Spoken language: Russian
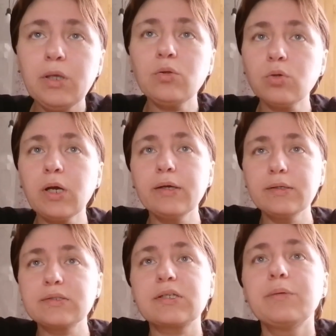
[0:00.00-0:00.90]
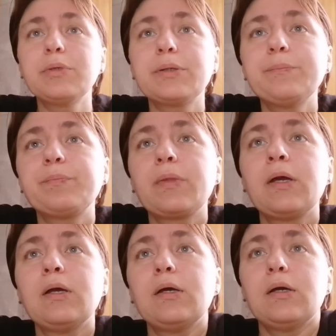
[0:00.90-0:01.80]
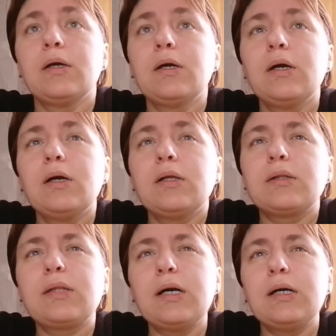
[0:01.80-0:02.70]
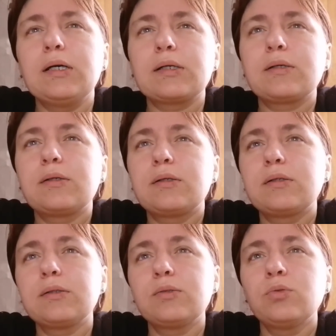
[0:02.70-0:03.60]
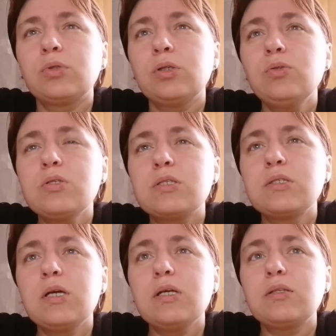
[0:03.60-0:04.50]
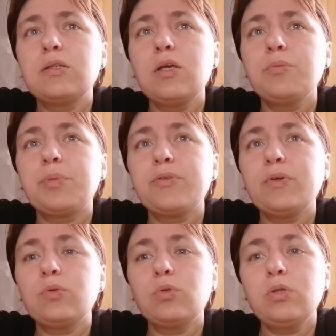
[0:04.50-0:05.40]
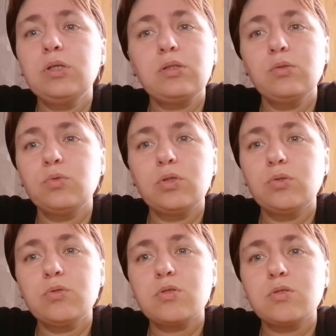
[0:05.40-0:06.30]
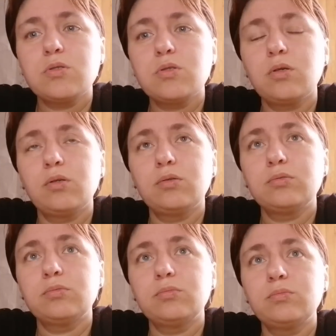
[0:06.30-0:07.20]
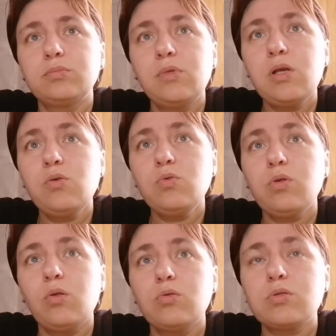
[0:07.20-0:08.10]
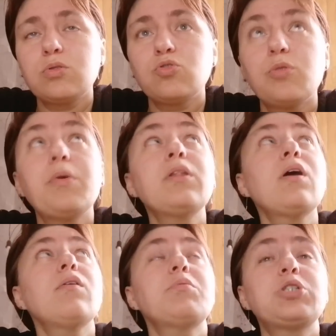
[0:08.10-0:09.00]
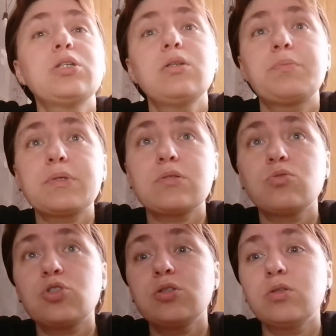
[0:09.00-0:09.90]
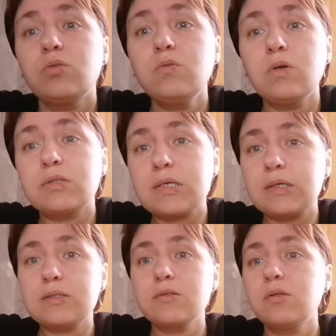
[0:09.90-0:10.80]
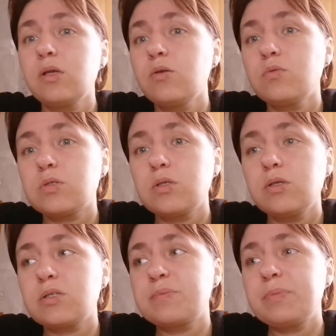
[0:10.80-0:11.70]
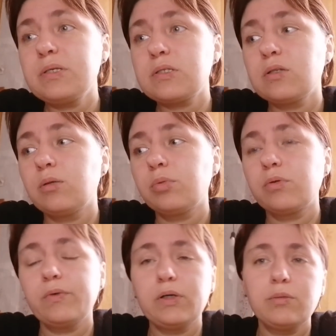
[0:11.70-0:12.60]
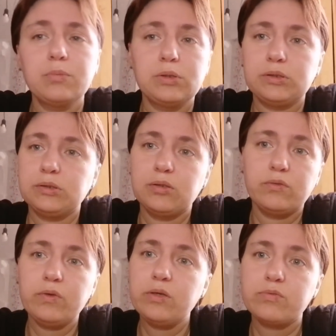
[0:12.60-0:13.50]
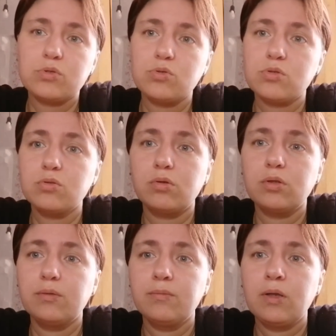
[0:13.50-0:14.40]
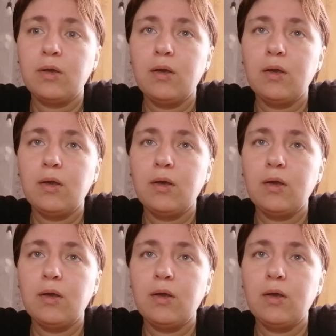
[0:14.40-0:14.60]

У меня другая есть камера. Так, удалось снять ей под водой? Нет, не удалось. Не удалось. Ну, чтобы она вообще не прослужила долго, заказывала я ее с Алиэкспресс, она буквально месяца два и все, и сдохла.